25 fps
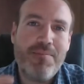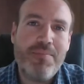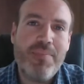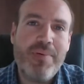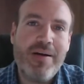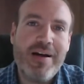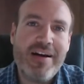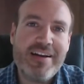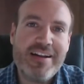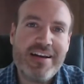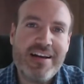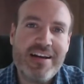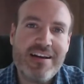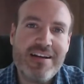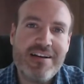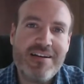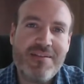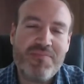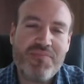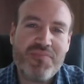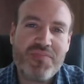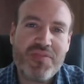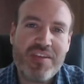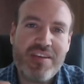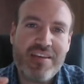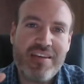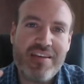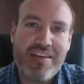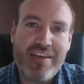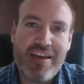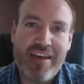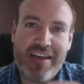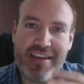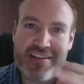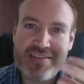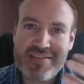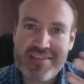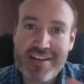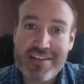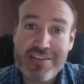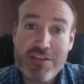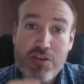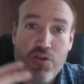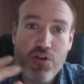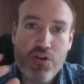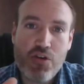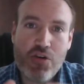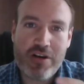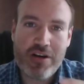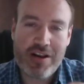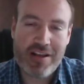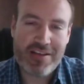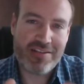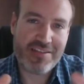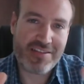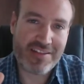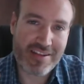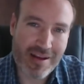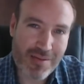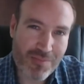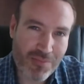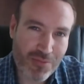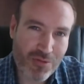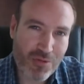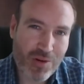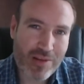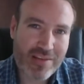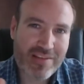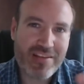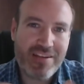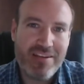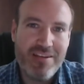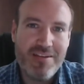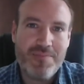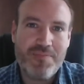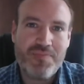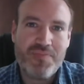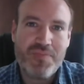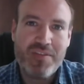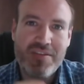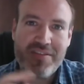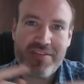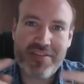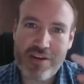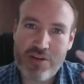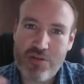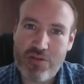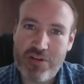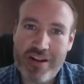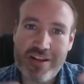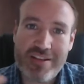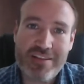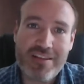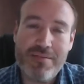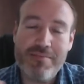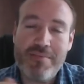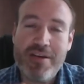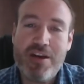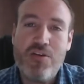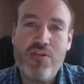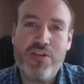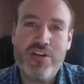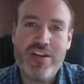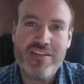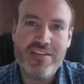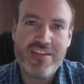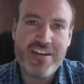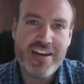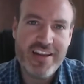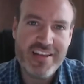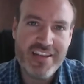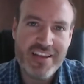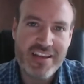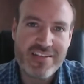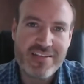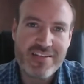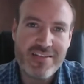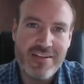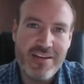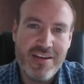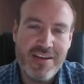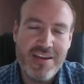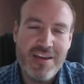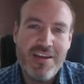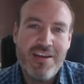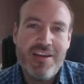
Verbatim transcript: para que estas neuronas, digámoslo así, se conecten mejor entre ellas.